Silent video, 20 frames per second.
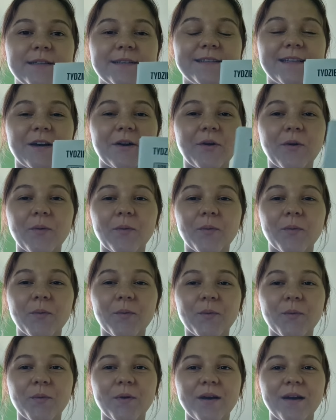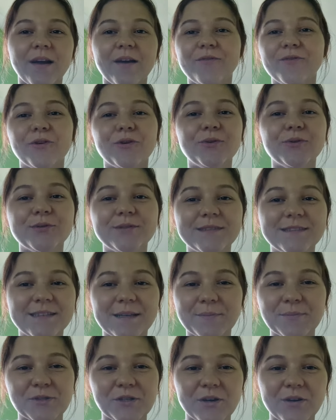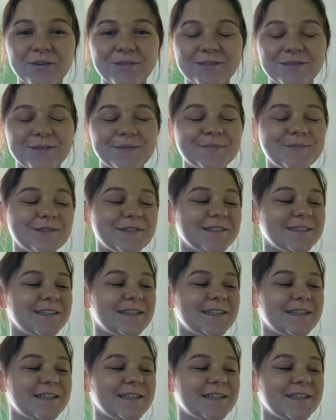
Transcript: e, taką ewolucję przechodzą, to